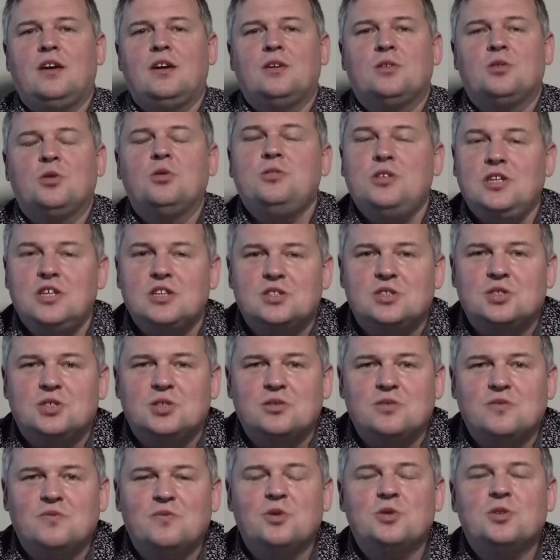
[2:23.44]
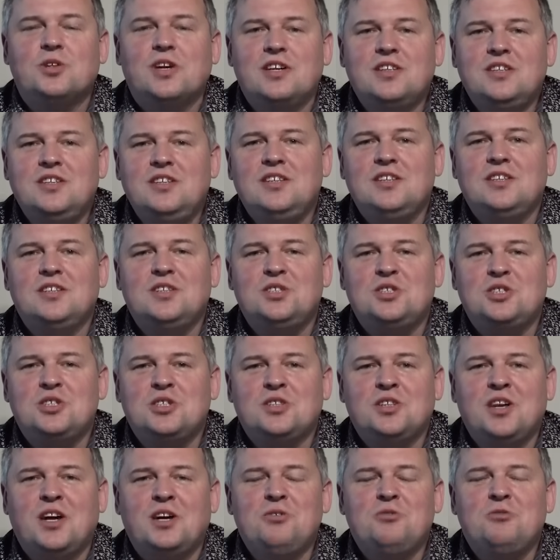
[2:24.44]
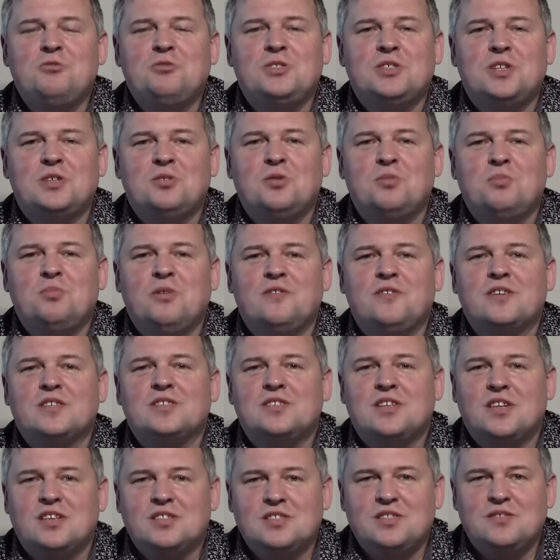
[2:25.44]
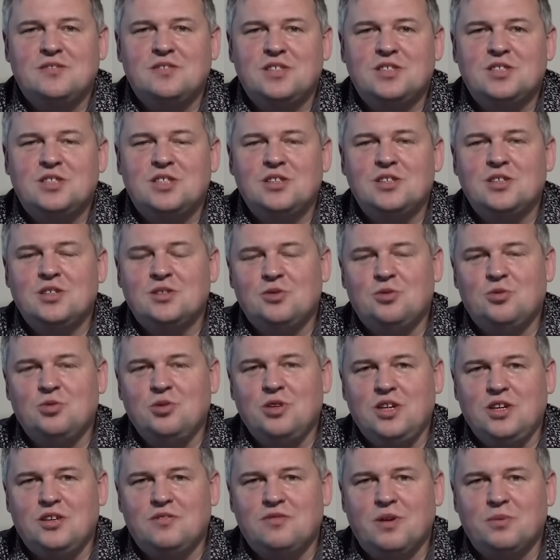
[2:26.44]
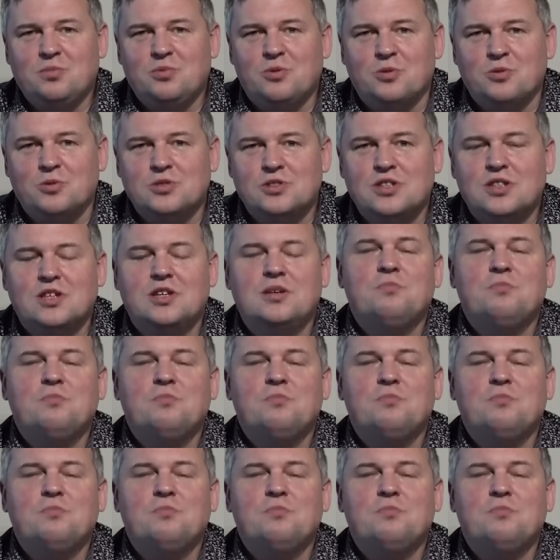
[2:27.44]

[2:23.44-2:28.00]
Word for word: Но нет же, вот они начинают задумываться о совершенно других вопросах.